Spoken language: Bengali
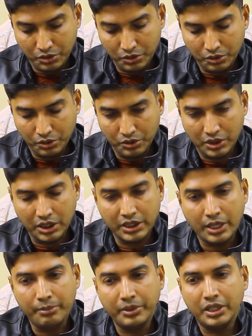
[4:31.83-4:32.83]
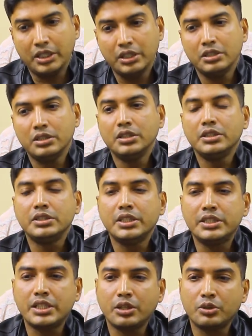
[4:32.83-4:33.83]
তো তাতে আমি
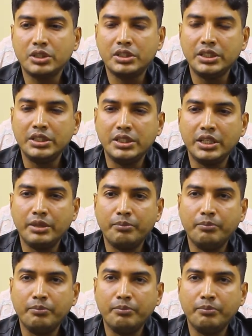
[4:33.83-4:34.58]
চেষ্টা করেছি যে